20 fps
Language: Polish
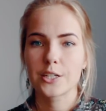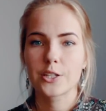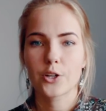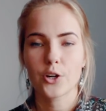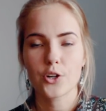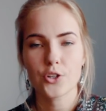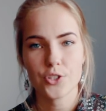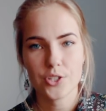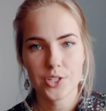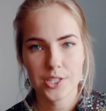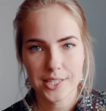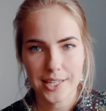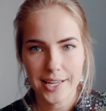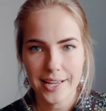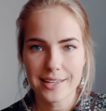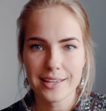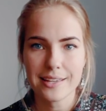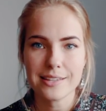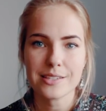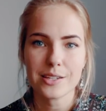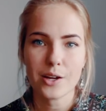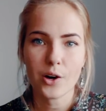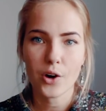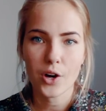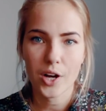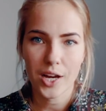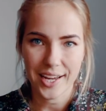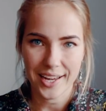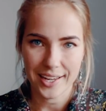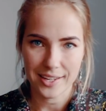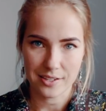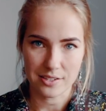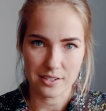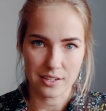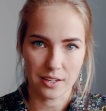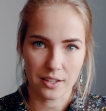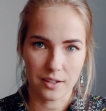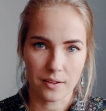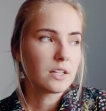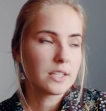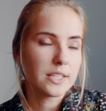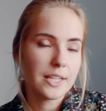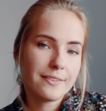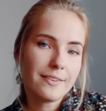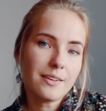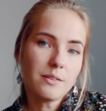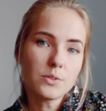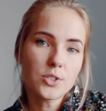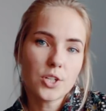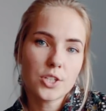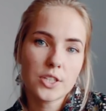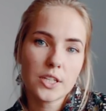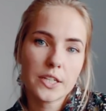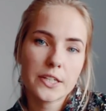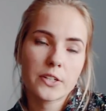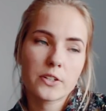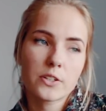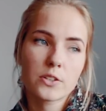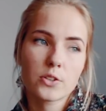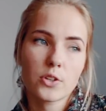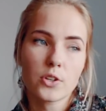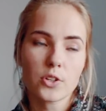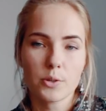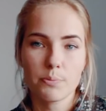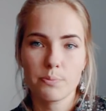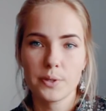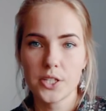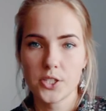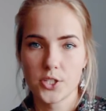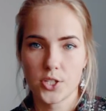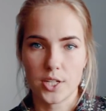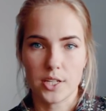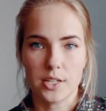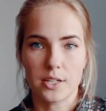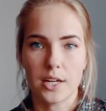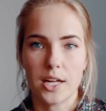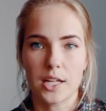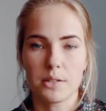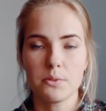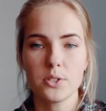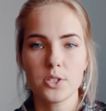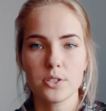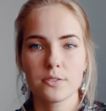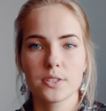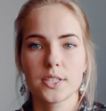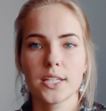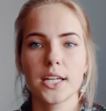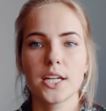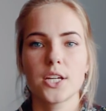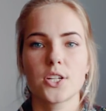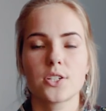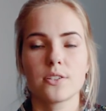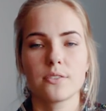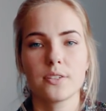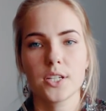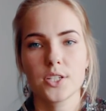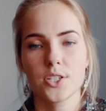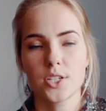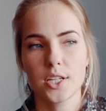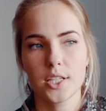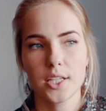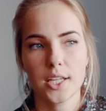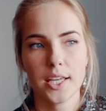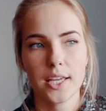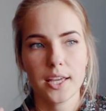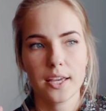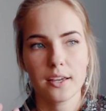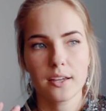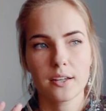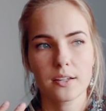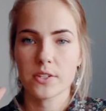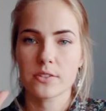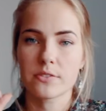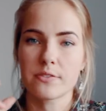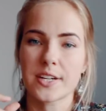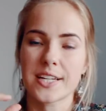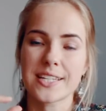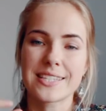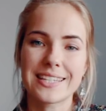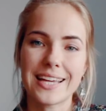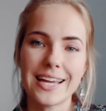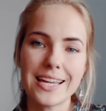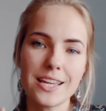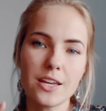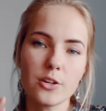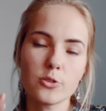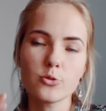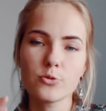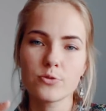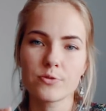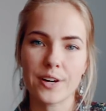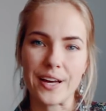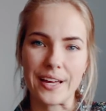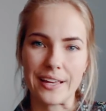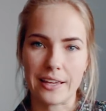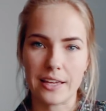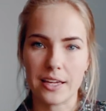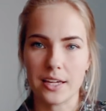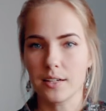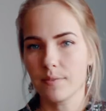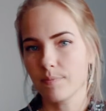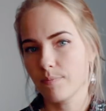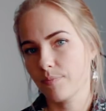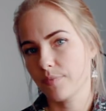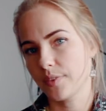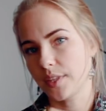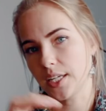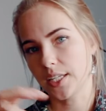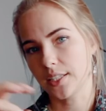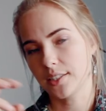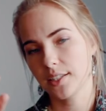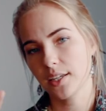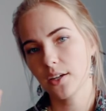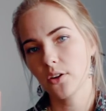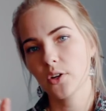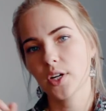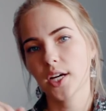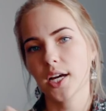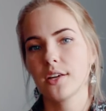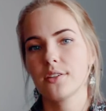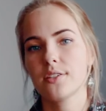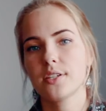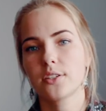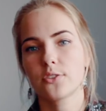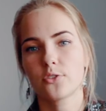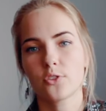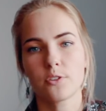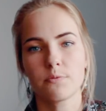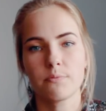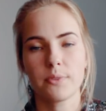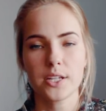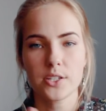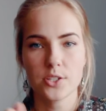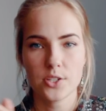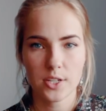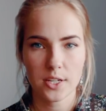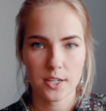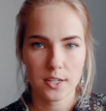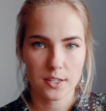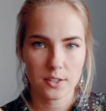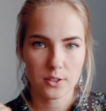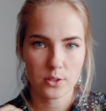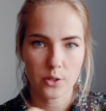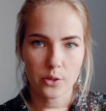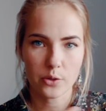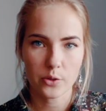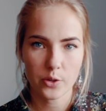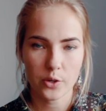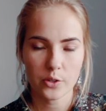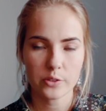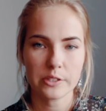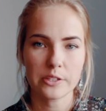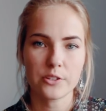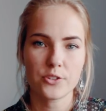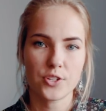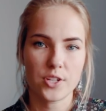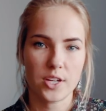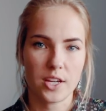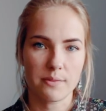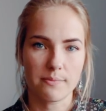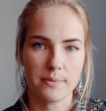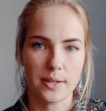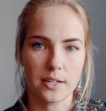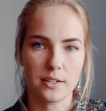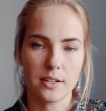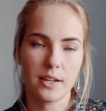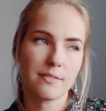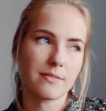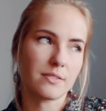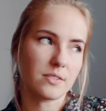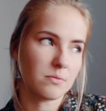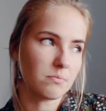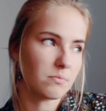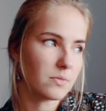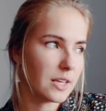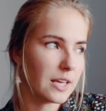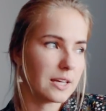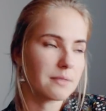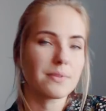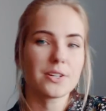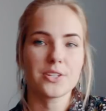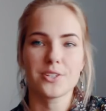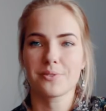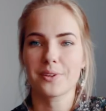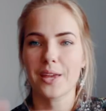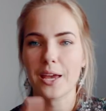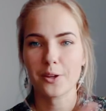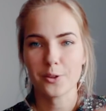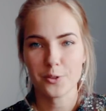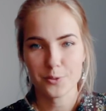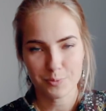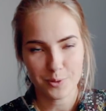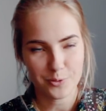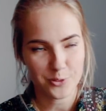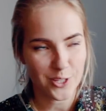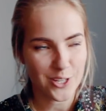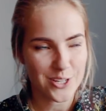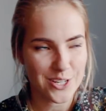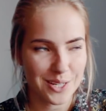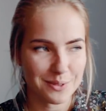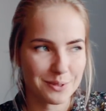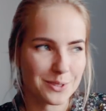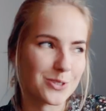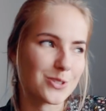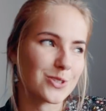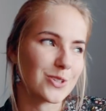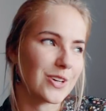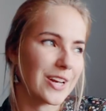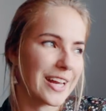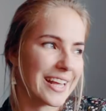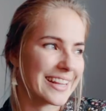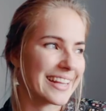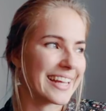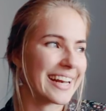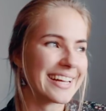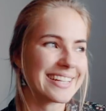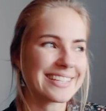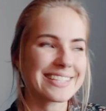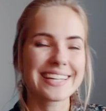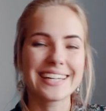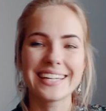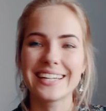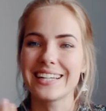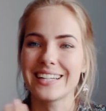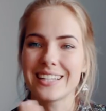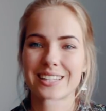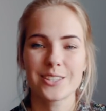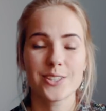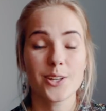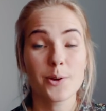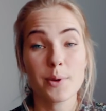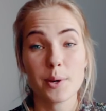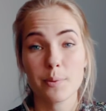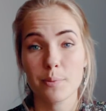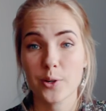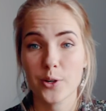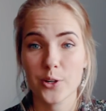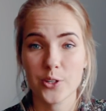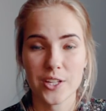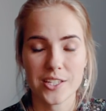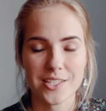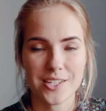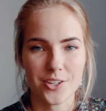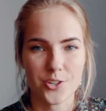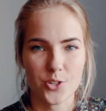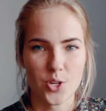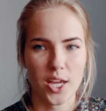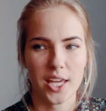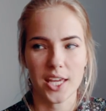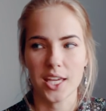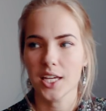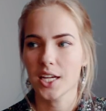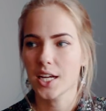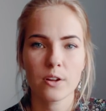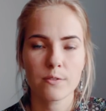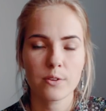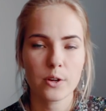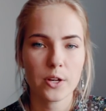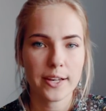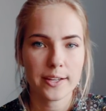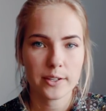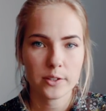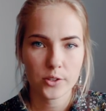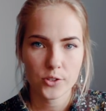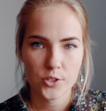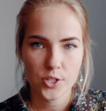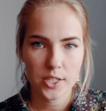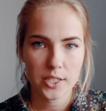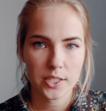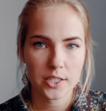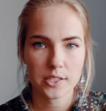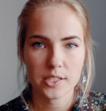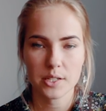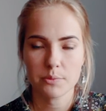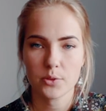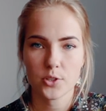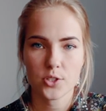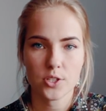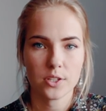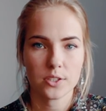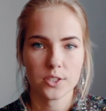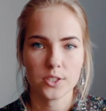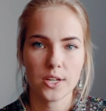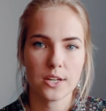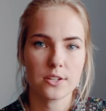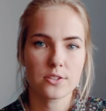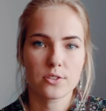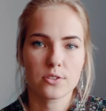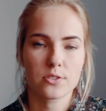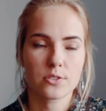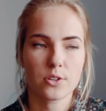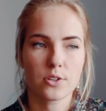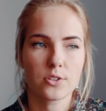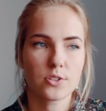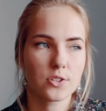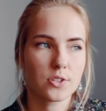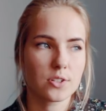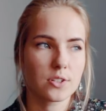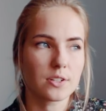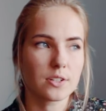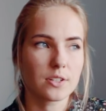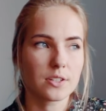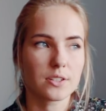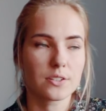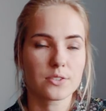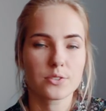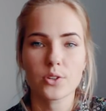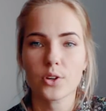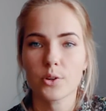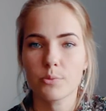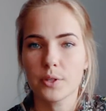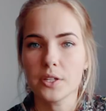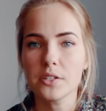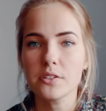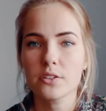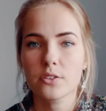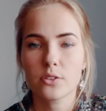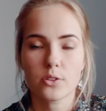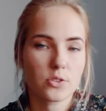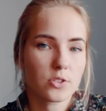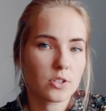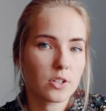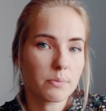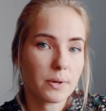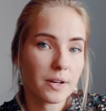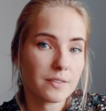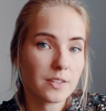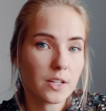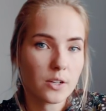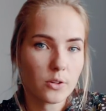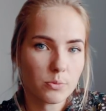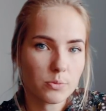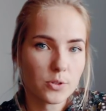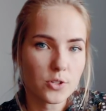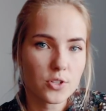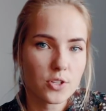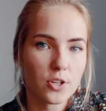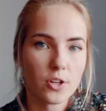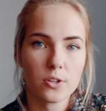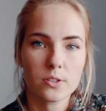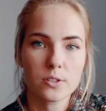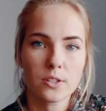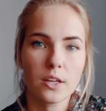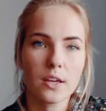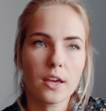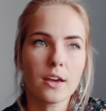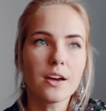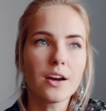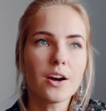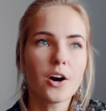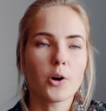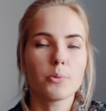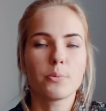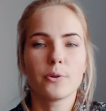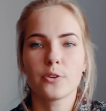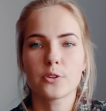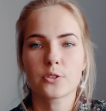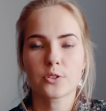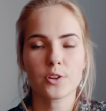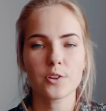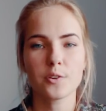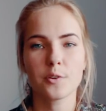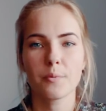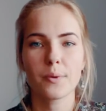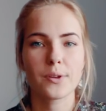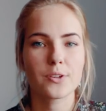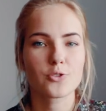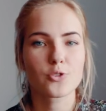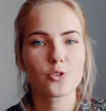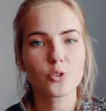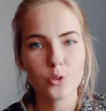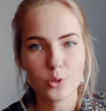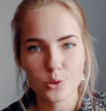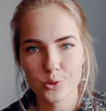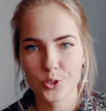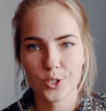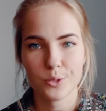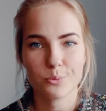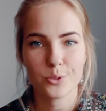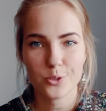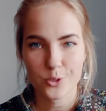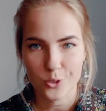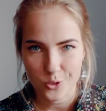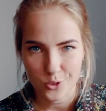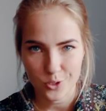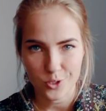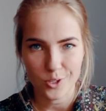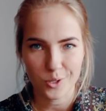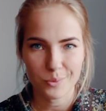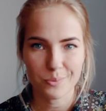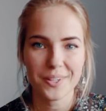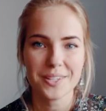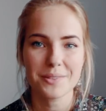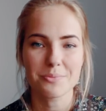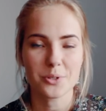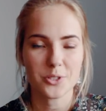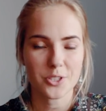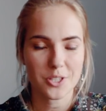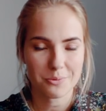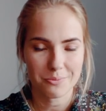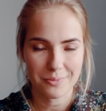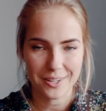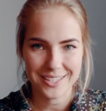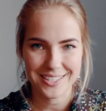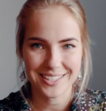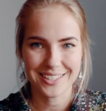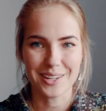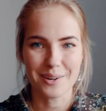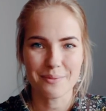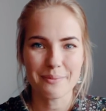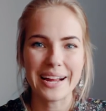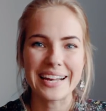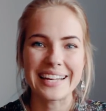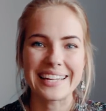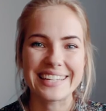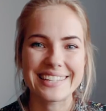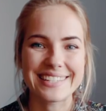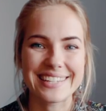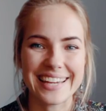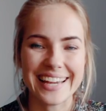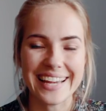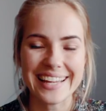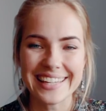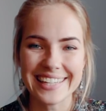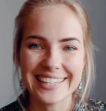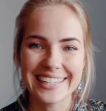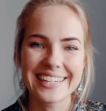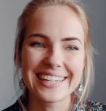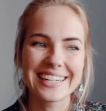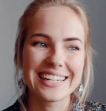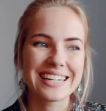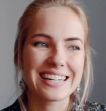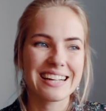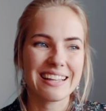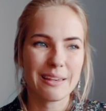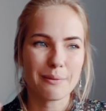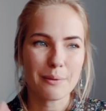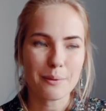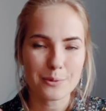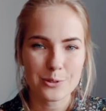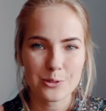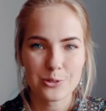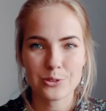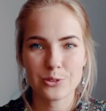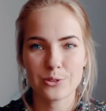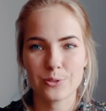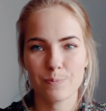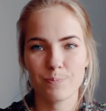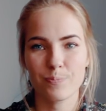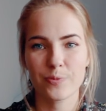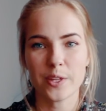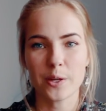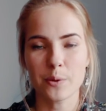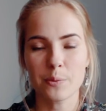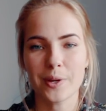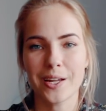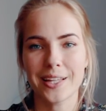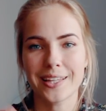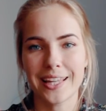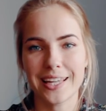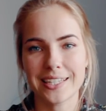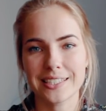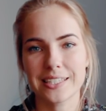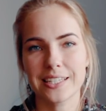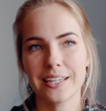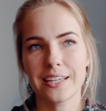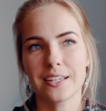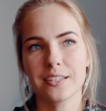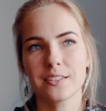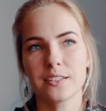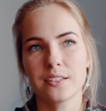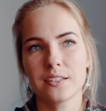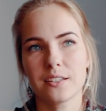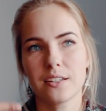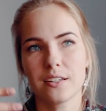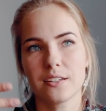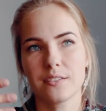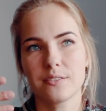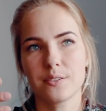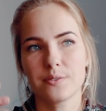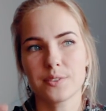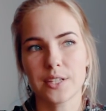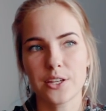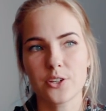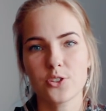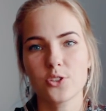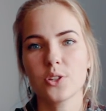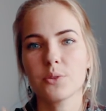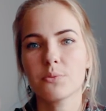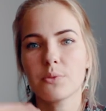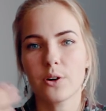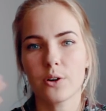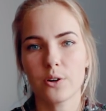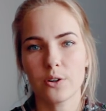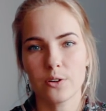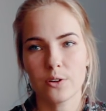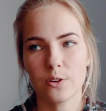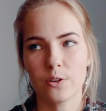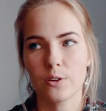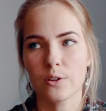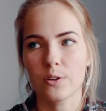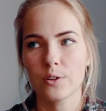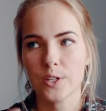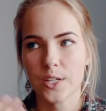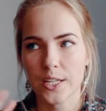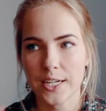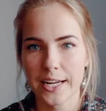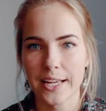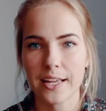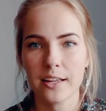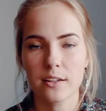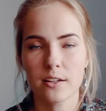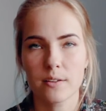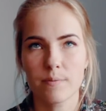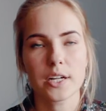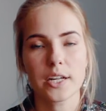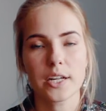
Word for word: korzystanie z okazji. Nie wiem, czy tego to robicie, ale mi się wydaje, że właśnie takie zwracanie uwagi na te okazje, które macie dookoła siebie. Nie wiem, jak macie, jak powtarzam już kolejny raz, dobra pogoda dzisiaj, wolna godzinka, gdzie można gdzieś coś e, zrobić, to co naprawdę lubisz. Nie, nie obowiązkowo mieć dół, żeby coś zrobić, możesz mieć normalny dzień i po prostu tą energię e, wewnętrzną e,